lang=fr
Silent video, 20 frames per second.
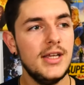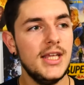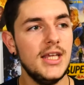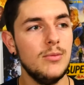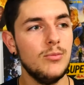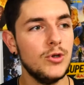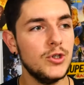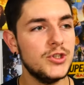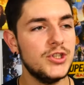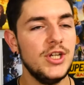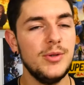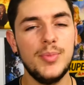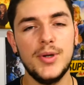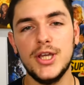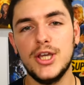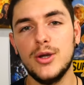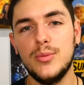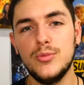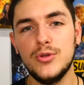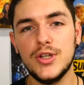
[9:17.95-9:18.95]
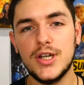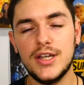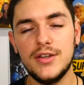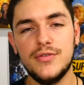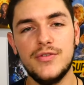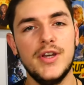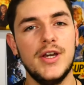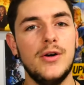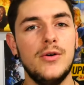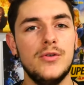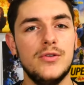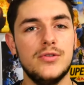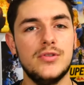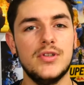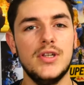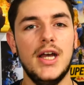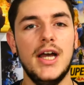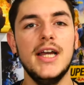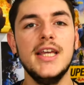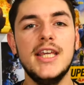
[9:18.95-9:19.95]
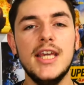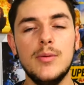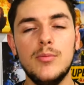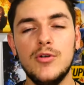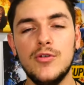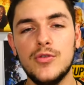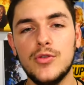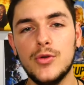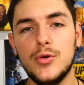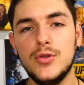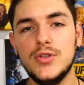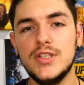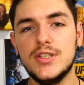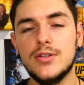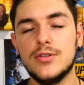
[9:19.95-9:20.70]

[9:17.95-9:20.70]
Et moi, je l'ai pris comme une référence à Game of Thrones,